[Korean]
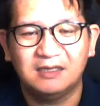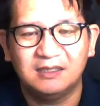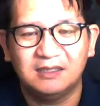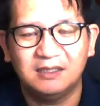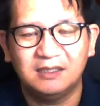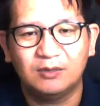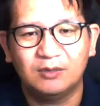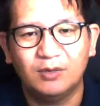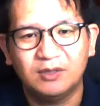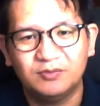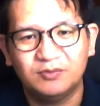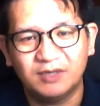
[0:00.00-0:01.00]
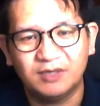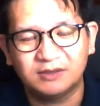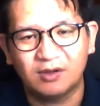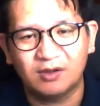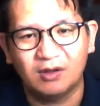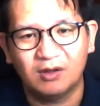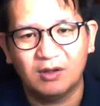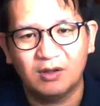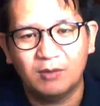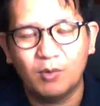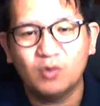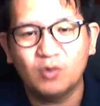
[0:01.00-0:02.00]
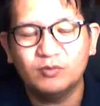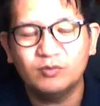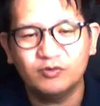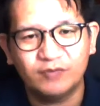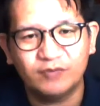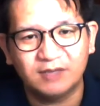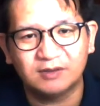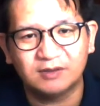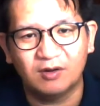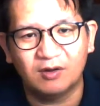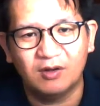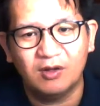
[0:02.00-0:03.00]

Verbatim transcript: 이 교회를 위해서 복음을 위해서